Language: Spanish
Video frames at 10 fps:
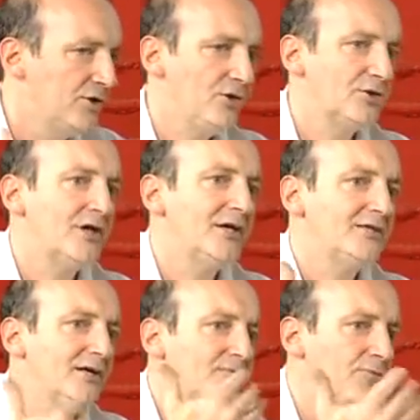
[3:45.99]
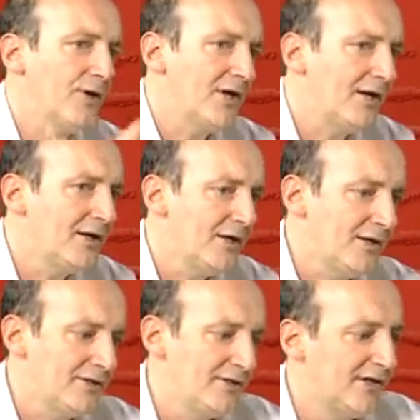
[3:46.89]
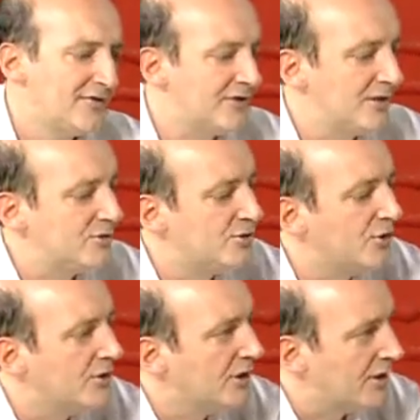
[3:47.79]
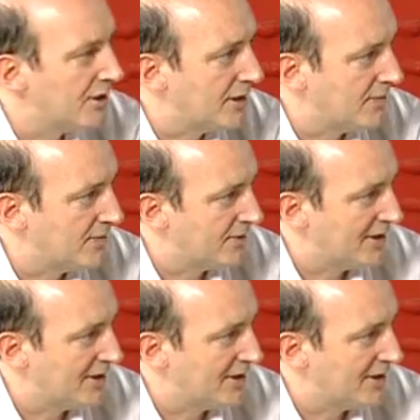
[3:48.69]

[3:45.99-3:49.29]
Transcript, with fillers: y otra es hacia afuera de extensión de,